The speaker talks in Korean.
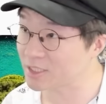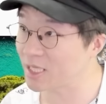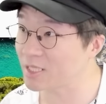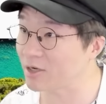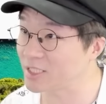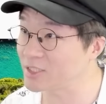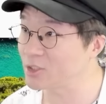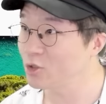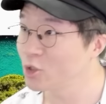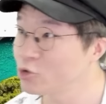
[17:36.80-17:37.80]
진화하는 거
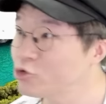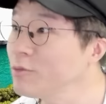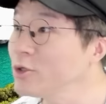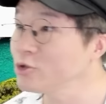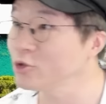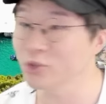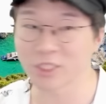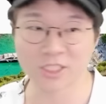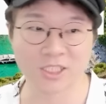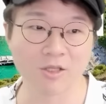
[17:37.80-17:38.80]
아니죠? 휴먼도
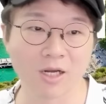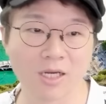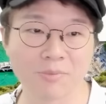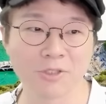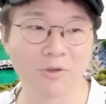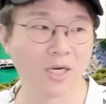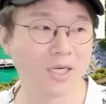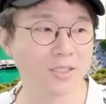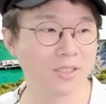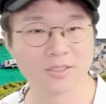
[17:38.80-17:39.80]
이제 진화가
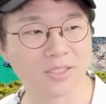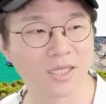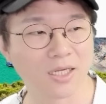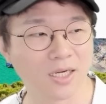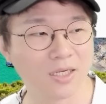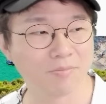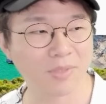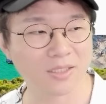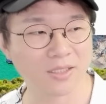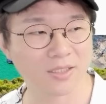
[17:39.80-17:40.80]
필요한 시대가
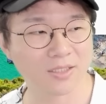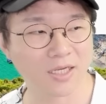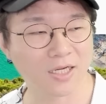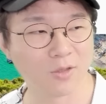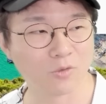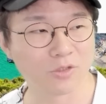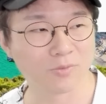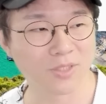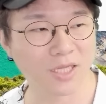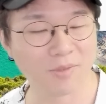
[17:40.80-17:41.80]
빠르게 다가오고
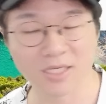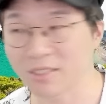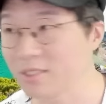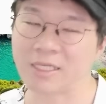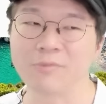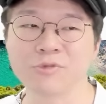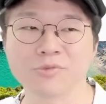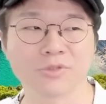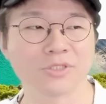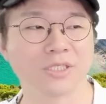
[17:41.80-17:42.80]
있습니다. 아마 다음
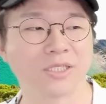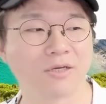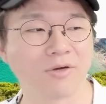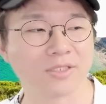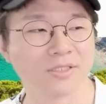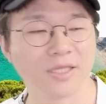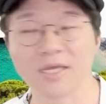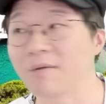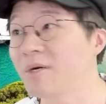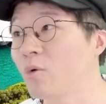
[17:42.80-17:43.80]
주부터 시작될 것 같은데,
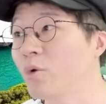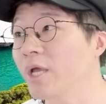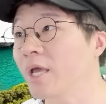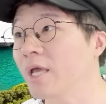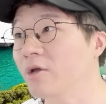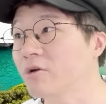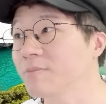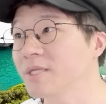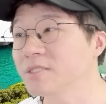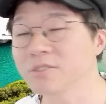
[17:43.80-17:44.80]
아마 올해
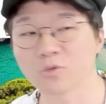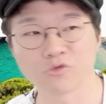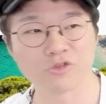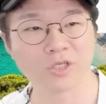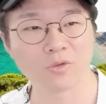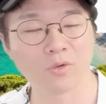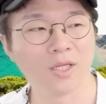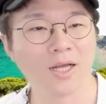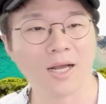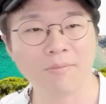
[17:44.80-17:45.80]
여름에는 이 주제로
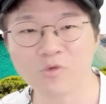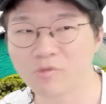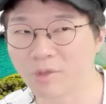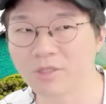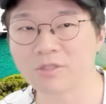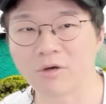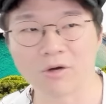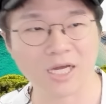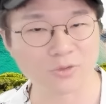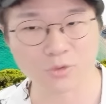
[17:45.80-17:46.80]
한두 번 더
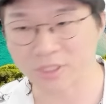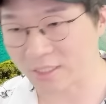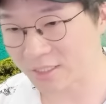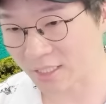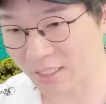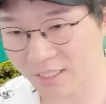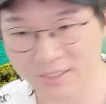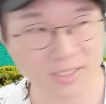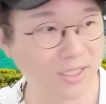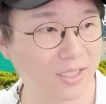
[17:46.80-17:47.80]
가져오지 않을까
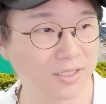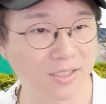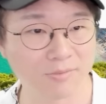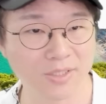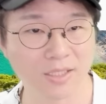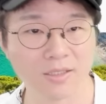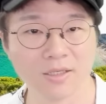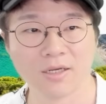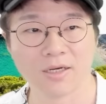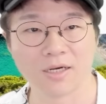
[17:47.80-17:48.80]
생각을 합니다.
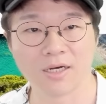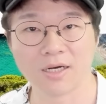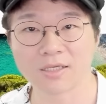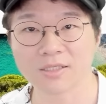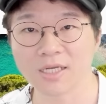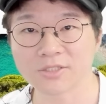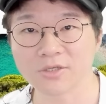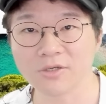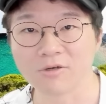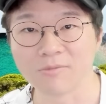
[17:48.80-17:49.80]
아, 클일
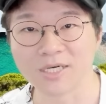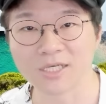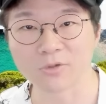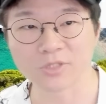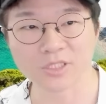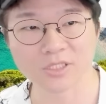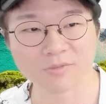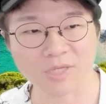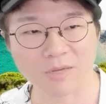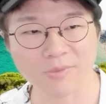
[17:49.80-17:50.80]
났죠? 얼마나 더울지
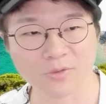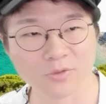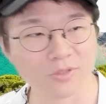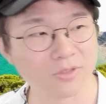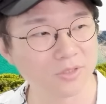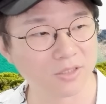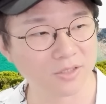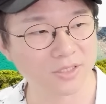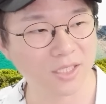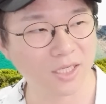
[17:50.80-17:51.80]
지금 감이 안 오는 그런
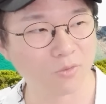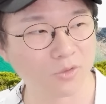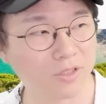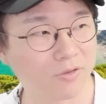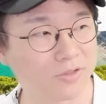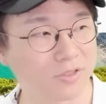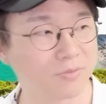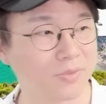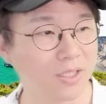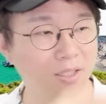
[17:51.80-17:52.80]
시대가 오고 있다고 할 수
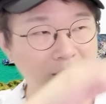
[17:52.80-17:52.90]
있습니다.